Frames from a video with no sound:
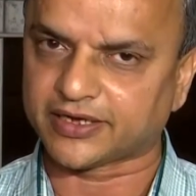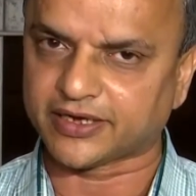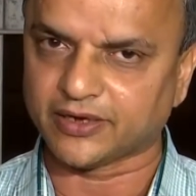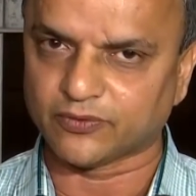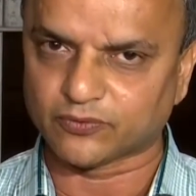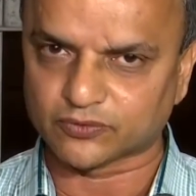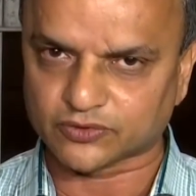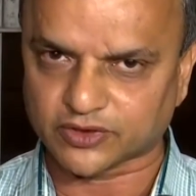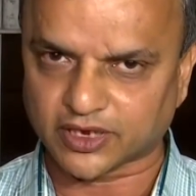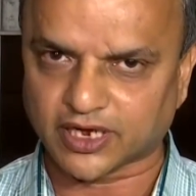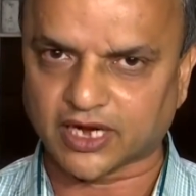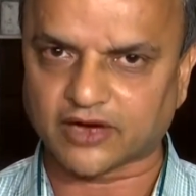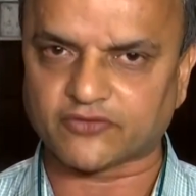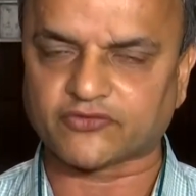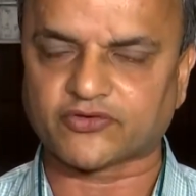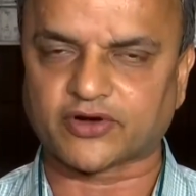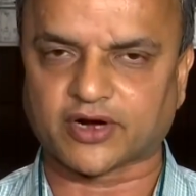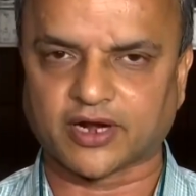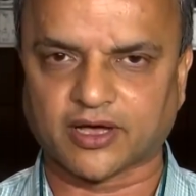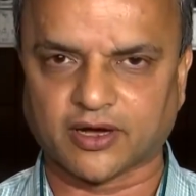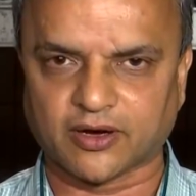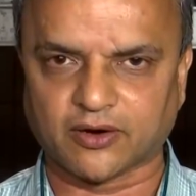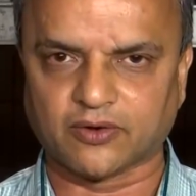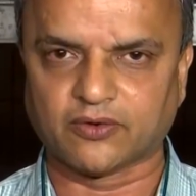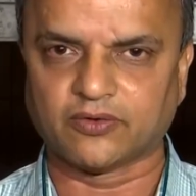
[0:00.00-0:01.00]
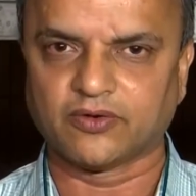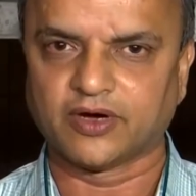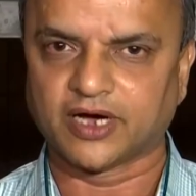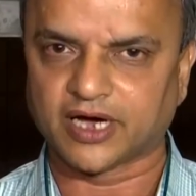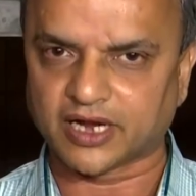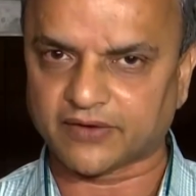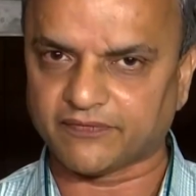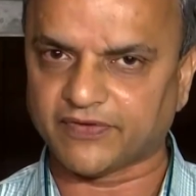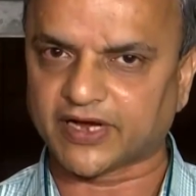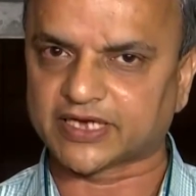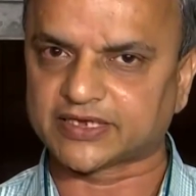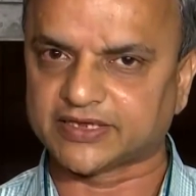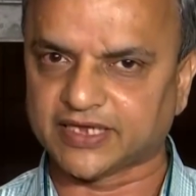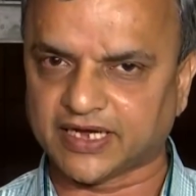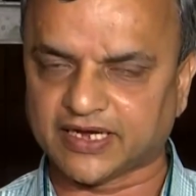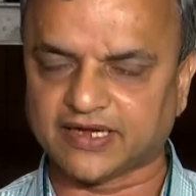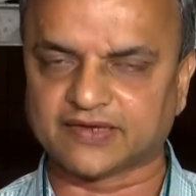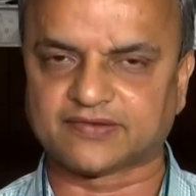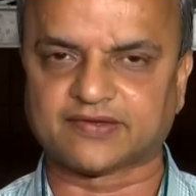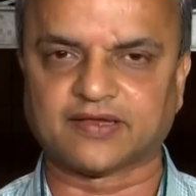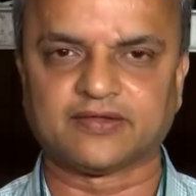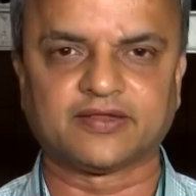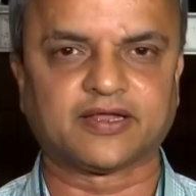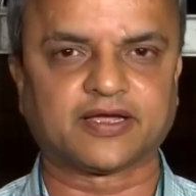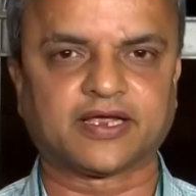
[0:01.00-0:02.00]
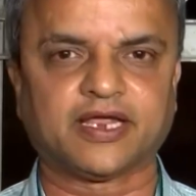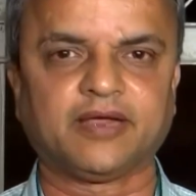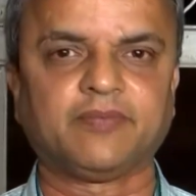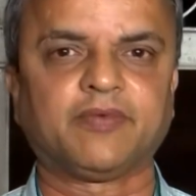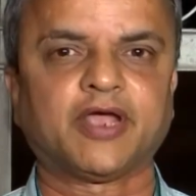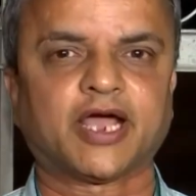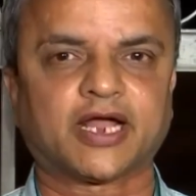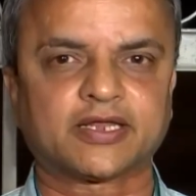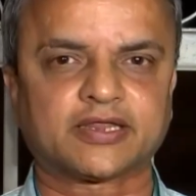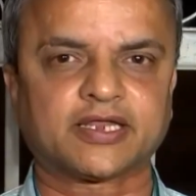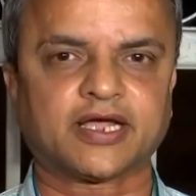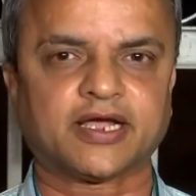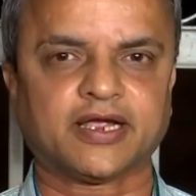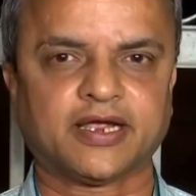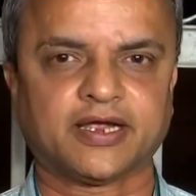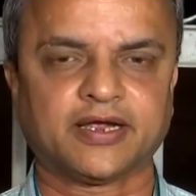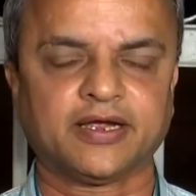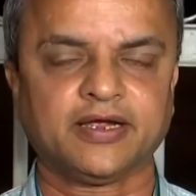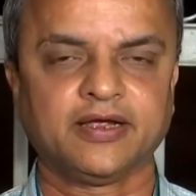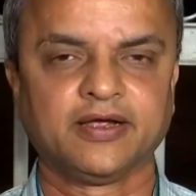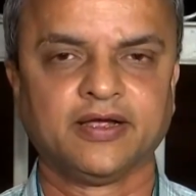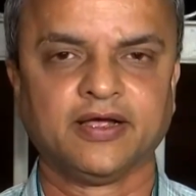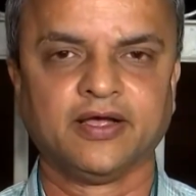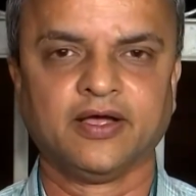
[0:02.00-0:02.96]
कि उतार चढ़ाव हर व्यक्ति की जिंदगी में आता है